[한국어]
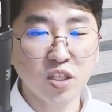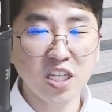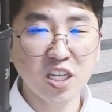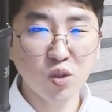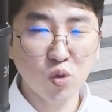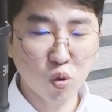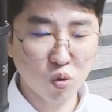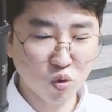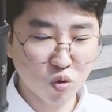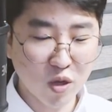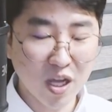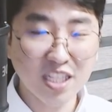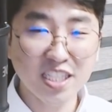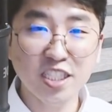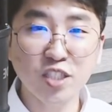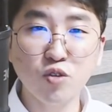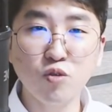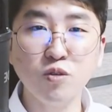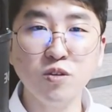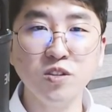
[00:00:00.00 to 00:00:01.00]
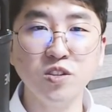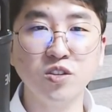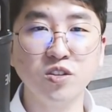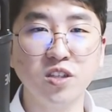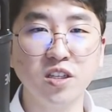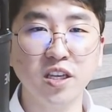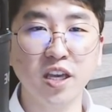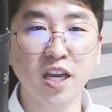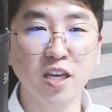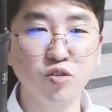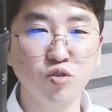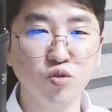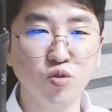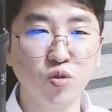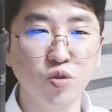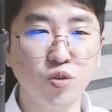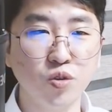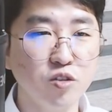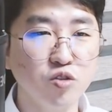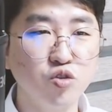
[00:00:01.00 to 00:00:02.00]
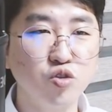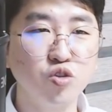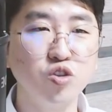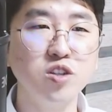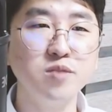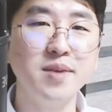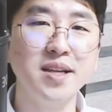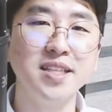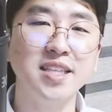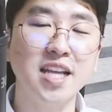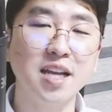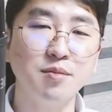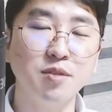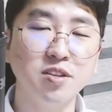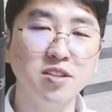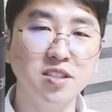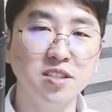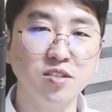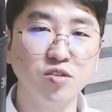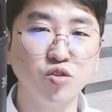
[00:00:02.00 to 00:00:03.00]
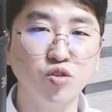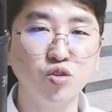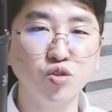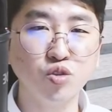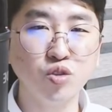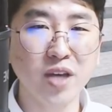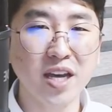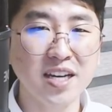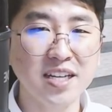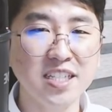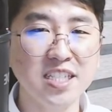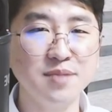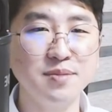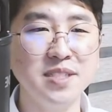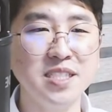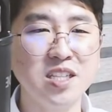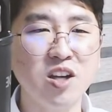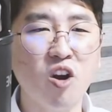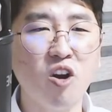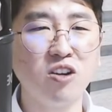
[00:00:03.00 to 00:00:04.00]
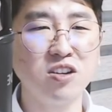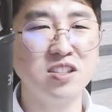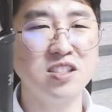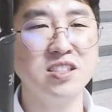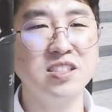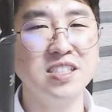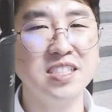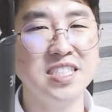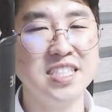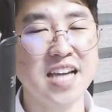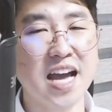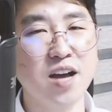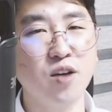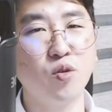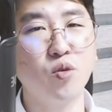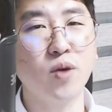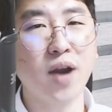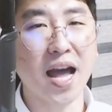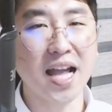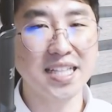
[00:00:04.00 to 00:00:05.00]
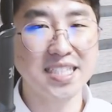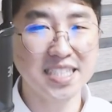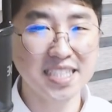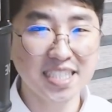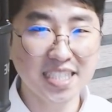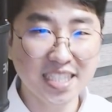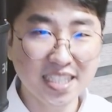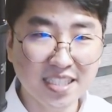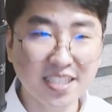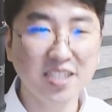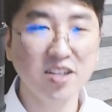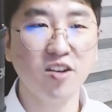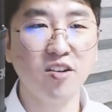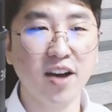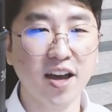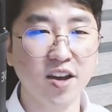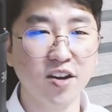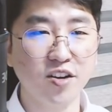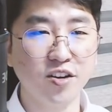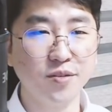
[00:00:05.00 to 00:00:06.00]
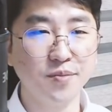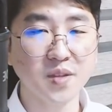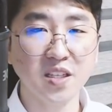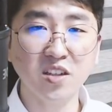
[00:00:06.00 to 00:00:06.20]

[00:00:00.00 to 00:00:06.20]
이 도구가 실용적이게 해주고 수를 만나면은 수의 흐름을 거스르지 않고 같이 흘러가요.